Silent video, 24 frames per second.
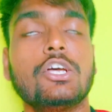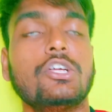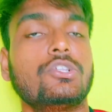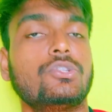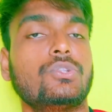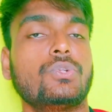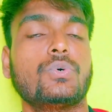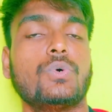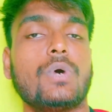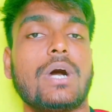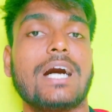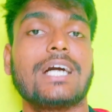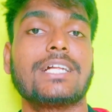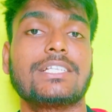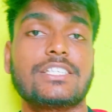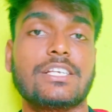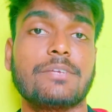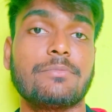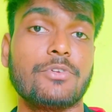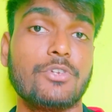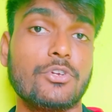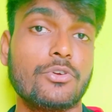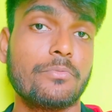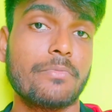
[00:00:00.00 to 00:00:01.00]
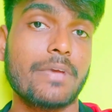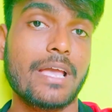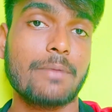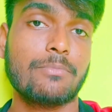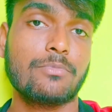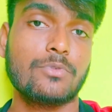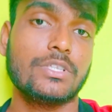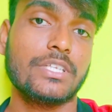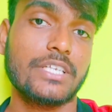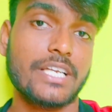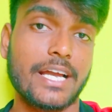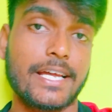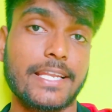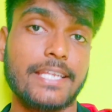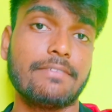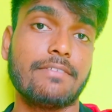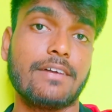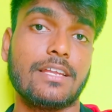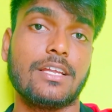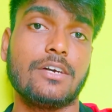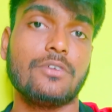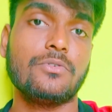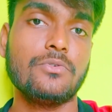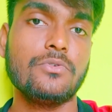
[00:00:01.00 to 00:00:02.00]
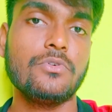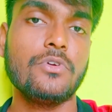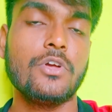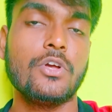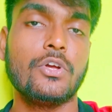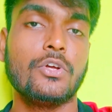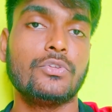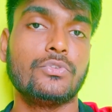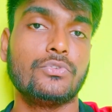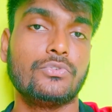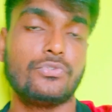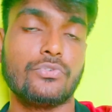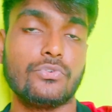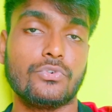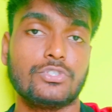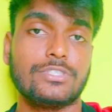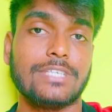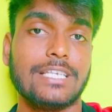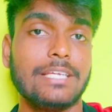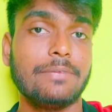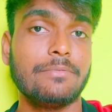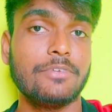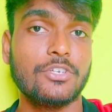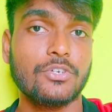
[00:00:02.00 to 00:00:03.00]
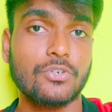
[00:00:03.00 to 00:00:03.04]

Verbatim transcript: तो आज के वीडियो में आपको दिखाने वाला हूँ तो चलिए वीडियो